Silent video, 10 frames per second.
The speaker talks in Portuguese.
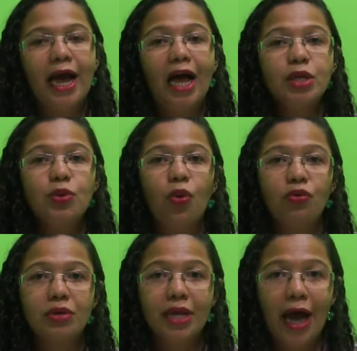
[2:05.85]
Caso
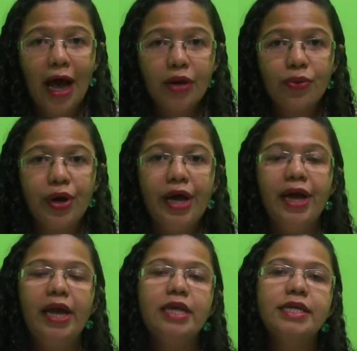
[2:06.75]
contrário,
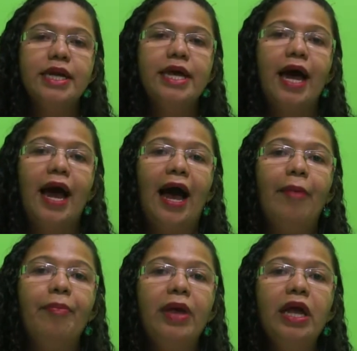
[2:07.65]
ele será
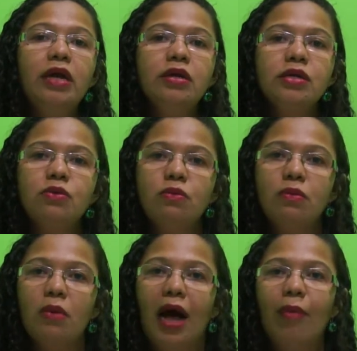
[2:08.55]
apenas
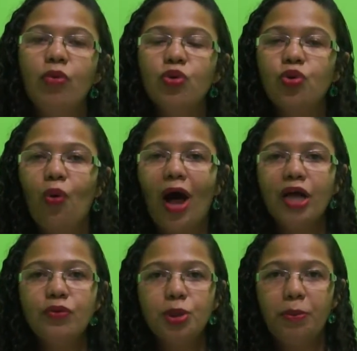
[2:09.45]
um
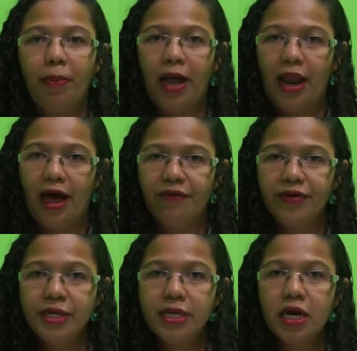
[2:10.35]
amontoado de
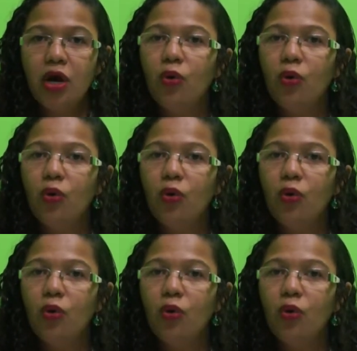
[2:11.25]
palavras,